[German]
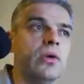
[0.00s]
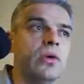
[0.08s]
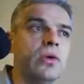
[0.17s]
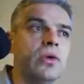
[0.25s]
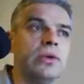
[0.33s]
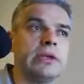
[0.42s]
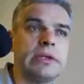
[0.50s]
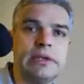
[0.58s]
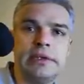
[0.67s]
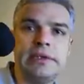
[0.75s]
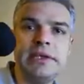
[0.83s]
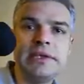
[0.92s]
und
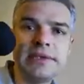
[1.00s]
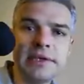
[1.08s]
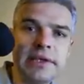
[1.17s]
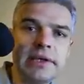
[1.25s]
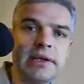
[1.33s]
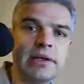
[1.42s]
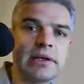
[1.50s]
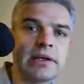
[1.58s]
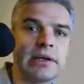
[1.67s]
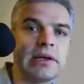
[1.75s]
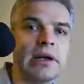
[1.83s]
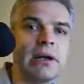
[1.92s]
diese
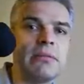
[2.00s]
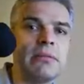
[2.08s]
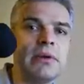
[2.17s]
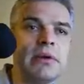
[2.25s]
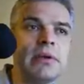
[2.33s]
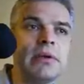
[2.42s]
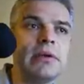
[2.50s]
kam